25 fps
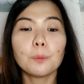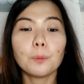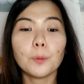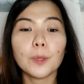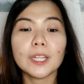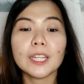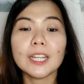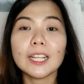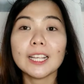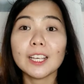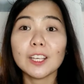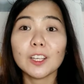
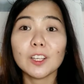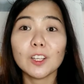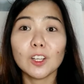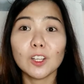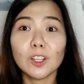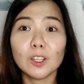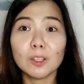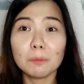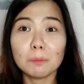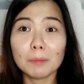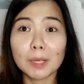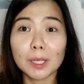pwede
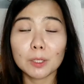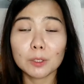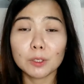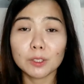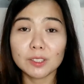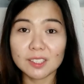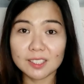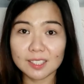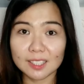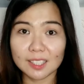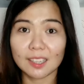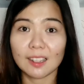kayong
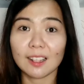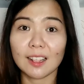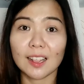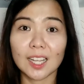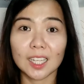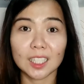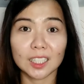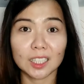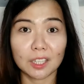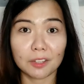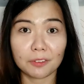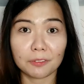mag-concede
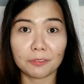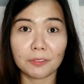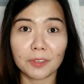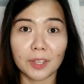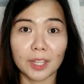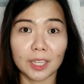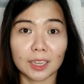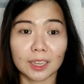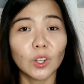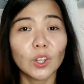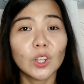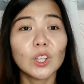ng
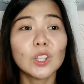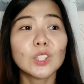defeat.